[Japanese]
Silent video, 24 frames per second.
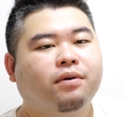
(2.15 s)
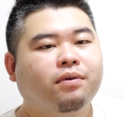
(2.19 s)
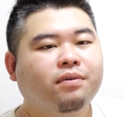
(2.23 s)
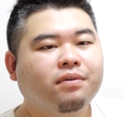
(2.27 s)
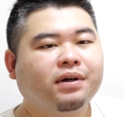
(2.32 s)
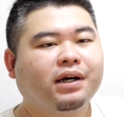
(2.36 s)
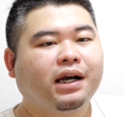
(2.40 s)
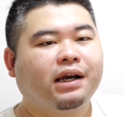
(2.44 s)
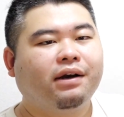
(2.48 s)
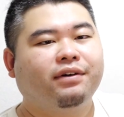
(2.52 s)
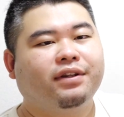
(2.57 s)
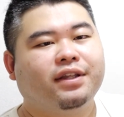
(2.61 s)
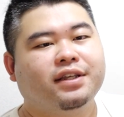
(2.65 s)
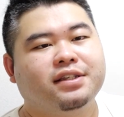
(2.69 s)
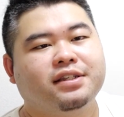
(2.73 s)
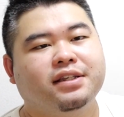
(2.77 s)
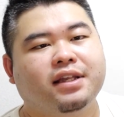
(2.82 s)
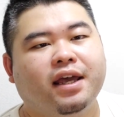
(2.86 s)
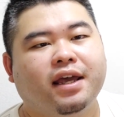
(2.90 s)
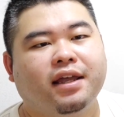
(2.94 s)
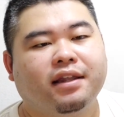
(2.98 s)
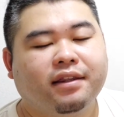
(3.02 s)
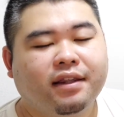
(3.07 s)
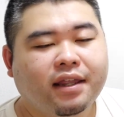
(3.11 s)
今回はです
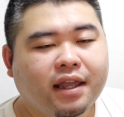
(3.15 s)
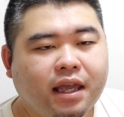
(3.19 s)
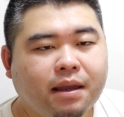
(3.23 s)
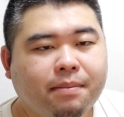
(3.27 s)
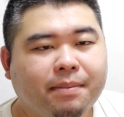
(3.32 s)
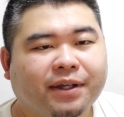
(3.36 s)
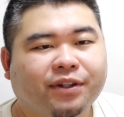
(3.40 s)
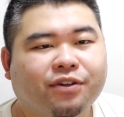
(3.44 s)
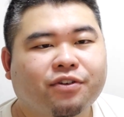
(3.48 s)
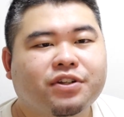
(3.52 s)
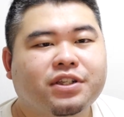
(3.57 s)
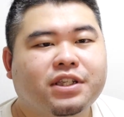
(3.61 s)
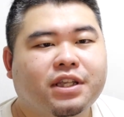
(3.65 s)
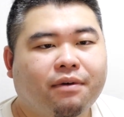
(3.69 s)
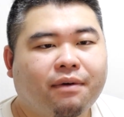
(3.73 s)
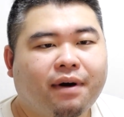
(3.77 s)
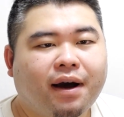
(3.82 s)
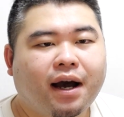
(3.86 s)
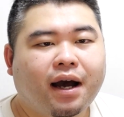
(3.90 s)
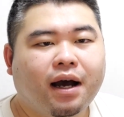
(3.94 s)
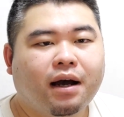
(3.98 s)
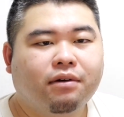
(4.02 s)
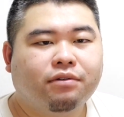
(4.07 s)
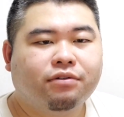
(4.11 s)
ね、テーマとして
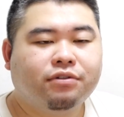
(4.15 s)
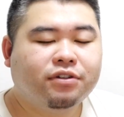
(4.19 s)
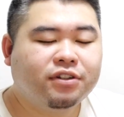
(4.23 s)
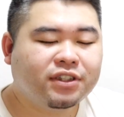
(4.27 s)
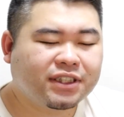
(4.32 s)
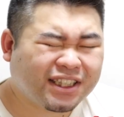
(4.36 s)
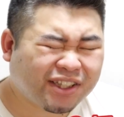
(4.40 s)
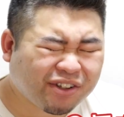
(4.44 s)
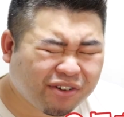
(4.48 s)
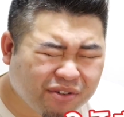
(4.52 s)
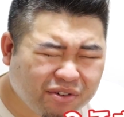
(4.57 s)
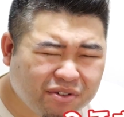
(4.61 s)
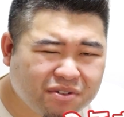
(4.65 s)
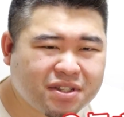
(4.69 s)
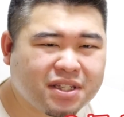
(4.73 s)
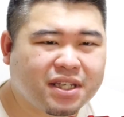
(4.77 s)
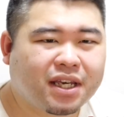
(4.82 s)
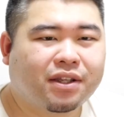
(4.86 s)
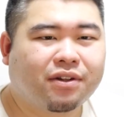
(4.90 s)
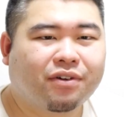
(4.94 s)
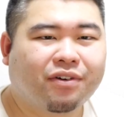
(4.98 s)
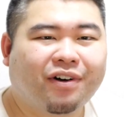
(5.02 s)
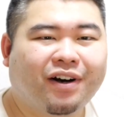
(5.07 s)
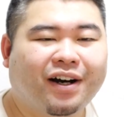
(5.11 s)
は、ふるさと納
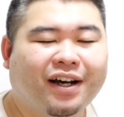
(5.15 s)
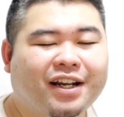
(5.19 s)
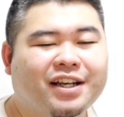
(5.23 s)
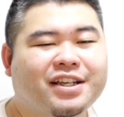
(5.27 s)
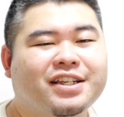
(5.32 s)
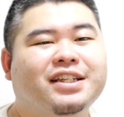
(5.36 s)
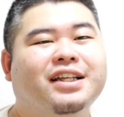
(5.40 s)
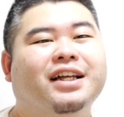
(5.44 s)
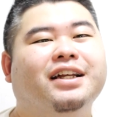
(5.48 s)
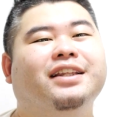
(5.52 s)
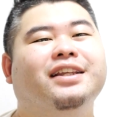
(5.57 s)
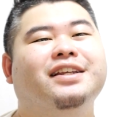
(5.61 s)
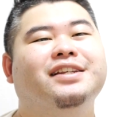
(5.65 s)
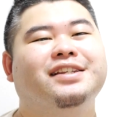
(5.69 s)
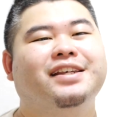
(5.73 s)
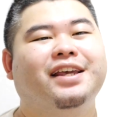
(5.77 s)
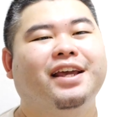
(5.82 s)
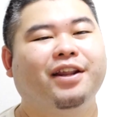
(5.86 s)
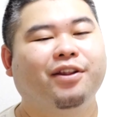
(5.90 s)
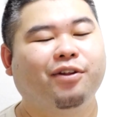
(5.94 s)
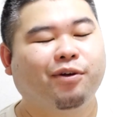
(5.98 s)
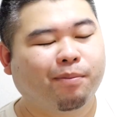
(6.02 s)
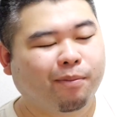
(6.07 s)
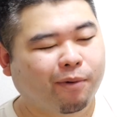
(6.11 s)
税の話なんです
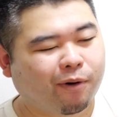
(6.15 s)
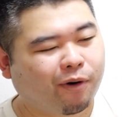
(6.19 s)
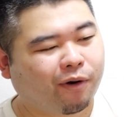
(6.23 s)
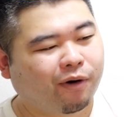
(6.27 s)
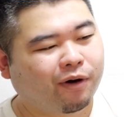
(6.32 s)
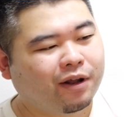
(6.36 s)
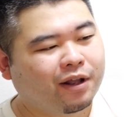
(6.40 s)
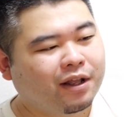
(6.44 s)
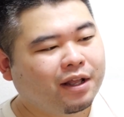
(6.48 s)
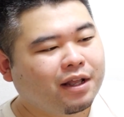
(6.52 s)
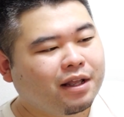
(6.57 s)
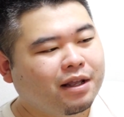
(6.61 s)
けれども、